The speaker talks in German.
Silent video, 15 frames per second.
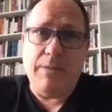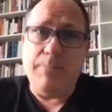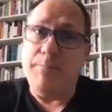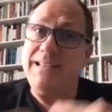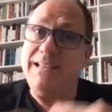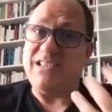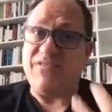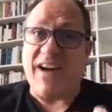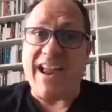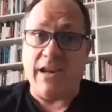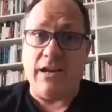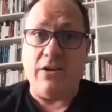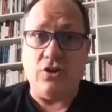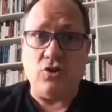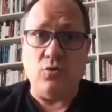Mit ja.
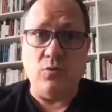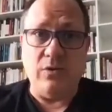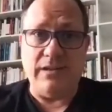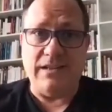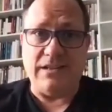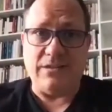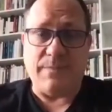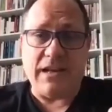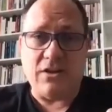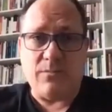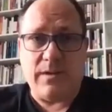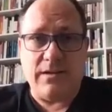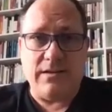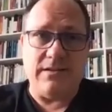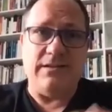zwei Schulen des
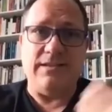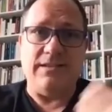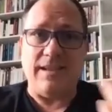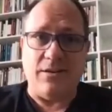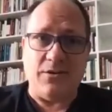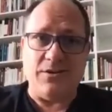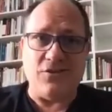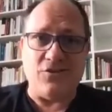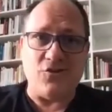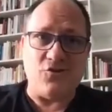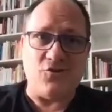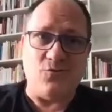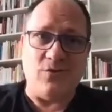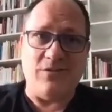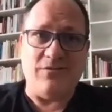Managements, die Tayloristische
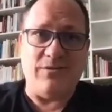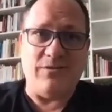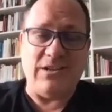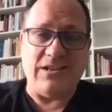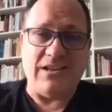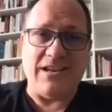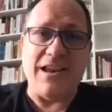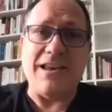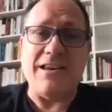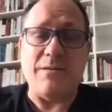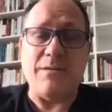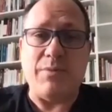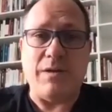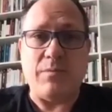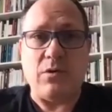Schule, wie wir die da nennen in
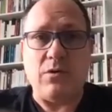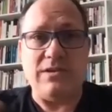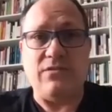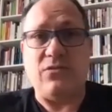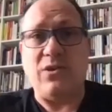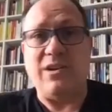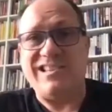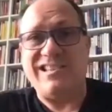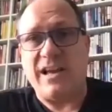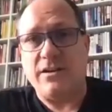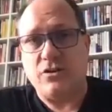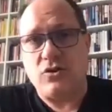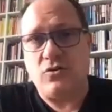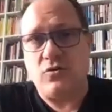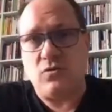dem Paper, und die
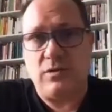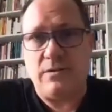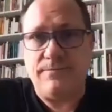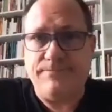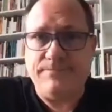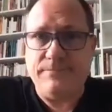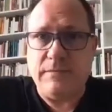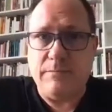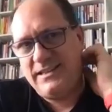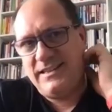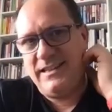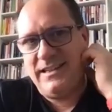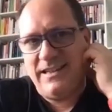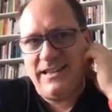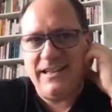Folletianische Schule
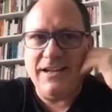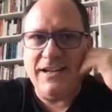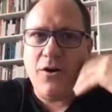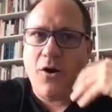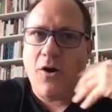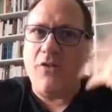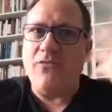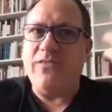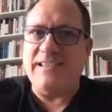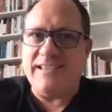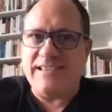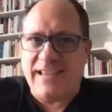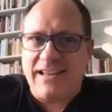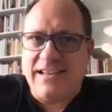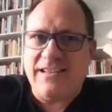die
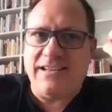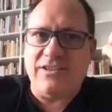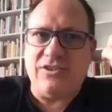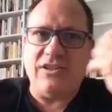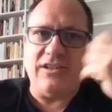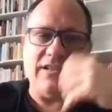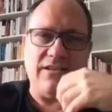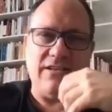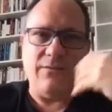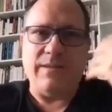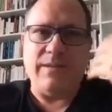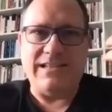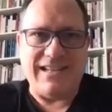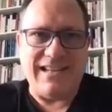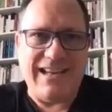offizielle Geschichte, wie
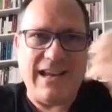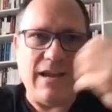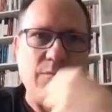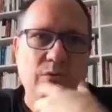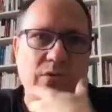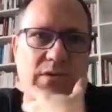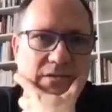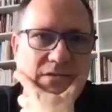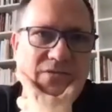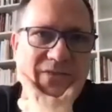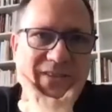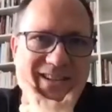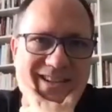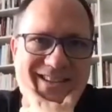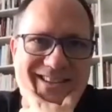man es in Lehrbüchern
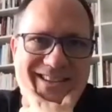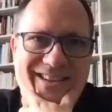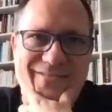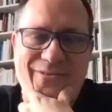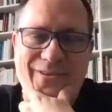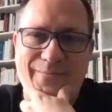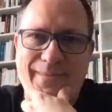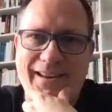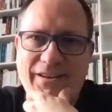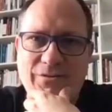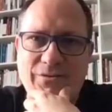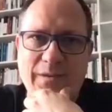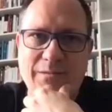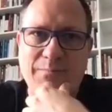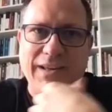findet, äh, von
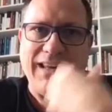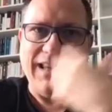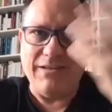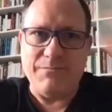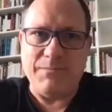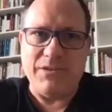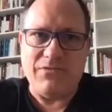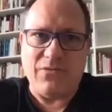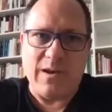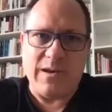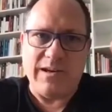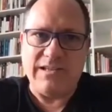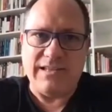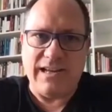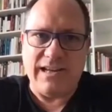Management, beginnt mit
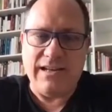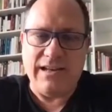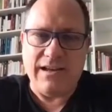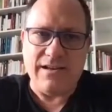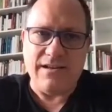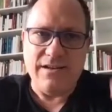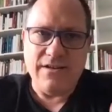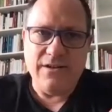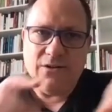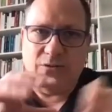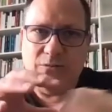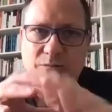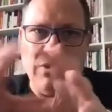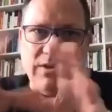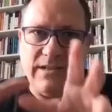Frederick Taylor
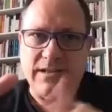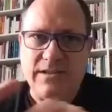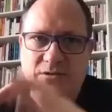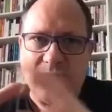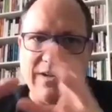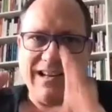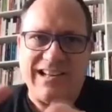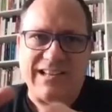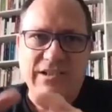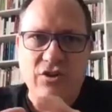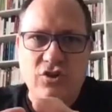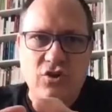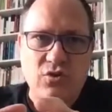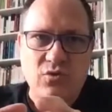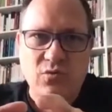und mündet dann in so eine
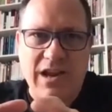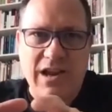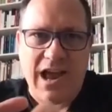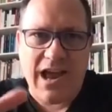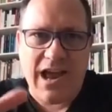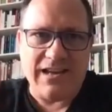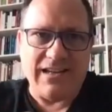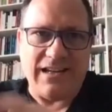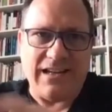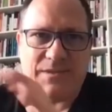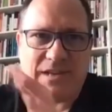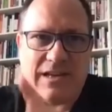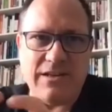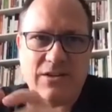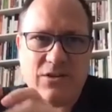klassische Schule ein. Da gibt
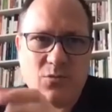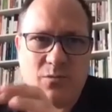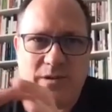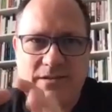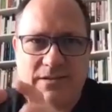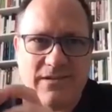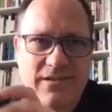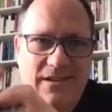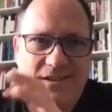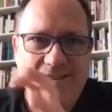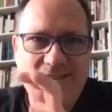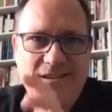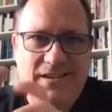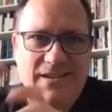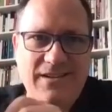es eine Human,
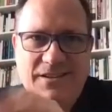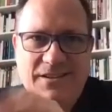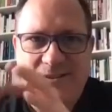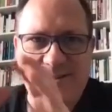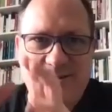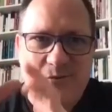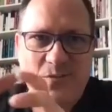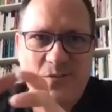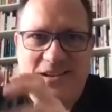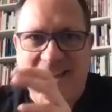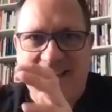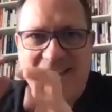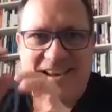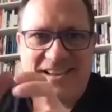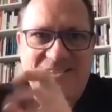äh,
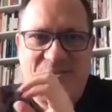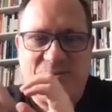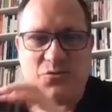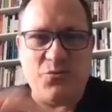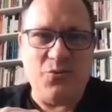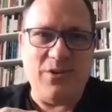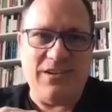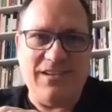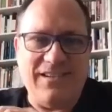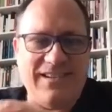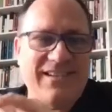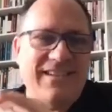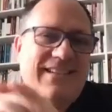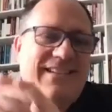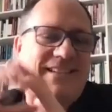Humanized Schule.